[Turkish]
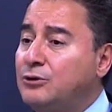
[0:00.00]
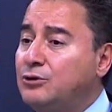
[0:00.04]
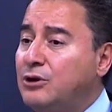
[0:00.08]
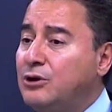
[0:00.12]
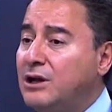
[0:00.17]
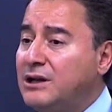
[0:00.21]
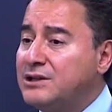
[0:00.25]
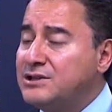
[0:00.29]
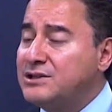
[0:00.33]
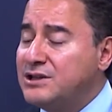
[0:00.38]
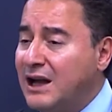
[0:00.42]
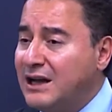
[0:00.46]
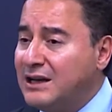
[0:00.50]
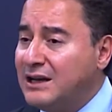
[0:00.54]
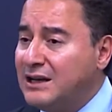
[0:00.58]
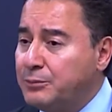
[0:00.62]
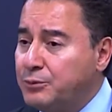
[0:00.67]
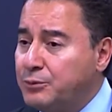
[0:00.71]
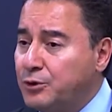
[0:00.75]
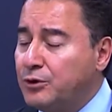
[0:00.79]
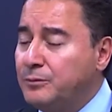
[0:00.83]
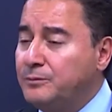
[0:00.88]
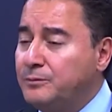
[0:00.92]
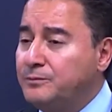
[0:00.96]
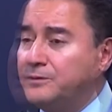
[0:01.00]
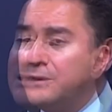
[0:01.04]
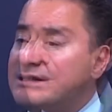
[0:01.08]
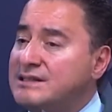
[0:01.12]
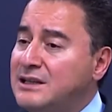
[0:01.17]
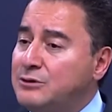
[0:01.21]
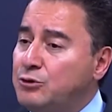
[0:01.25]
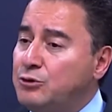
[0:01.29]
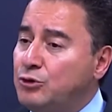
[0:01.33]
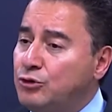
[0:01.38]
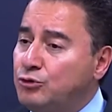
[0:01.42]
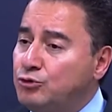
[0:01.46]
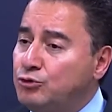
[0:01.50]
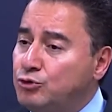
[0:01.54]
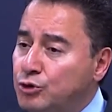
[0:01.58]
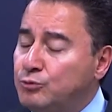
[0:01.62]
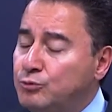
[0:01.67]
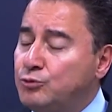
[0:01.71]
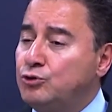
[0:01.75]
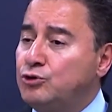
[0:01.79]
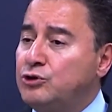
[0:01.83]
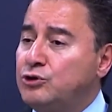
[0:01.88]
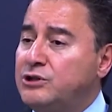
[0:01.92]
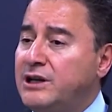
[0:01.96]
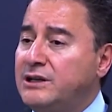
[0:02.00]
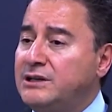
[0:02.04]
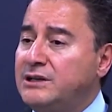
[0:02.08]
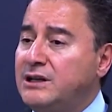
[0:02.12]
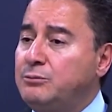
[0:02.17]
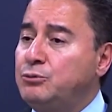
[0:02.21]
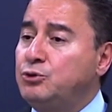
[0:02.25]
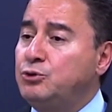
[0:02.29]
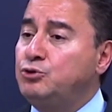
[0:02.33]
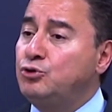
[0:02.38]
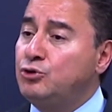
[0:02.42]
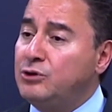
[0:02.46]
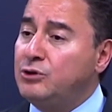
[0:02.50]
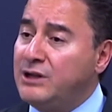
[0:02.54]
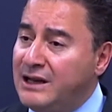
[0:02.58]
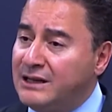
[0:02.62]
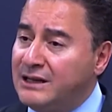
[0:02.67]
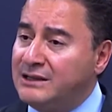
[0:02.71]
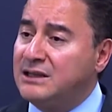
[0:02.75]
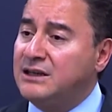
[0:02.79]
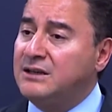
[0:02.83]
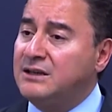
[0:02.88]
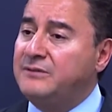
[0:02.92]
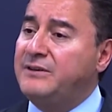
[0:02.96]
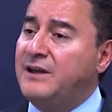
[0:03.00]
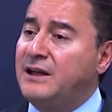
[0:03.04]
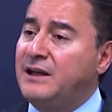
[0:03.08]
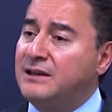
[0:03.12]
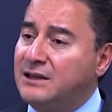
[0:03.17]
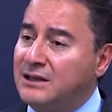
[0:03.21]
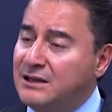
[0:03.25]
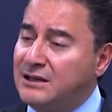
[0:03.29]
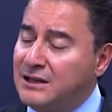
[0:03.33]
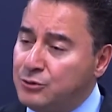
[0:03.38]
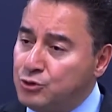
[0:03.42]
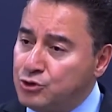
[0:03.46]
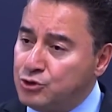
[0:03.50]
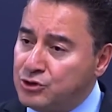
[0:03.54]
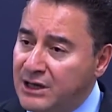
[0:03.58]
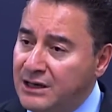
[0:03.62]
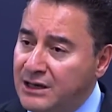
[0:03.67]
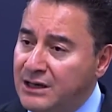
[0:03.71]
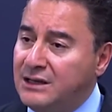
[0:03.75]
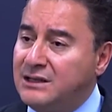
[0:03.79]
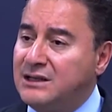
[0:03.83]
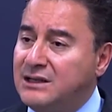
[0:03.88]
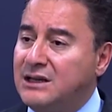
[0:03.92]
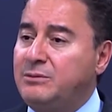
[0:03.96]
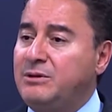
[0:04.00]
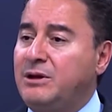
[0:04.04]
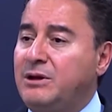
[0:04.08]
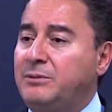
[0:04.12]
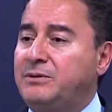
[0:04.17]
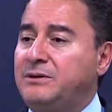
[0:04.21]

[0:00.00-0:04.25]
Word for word: Erdoğan'a çağrı yapıyorum. Size dönün tüm Türkiye'de bütün elektrik fiyatlarına %50 indirim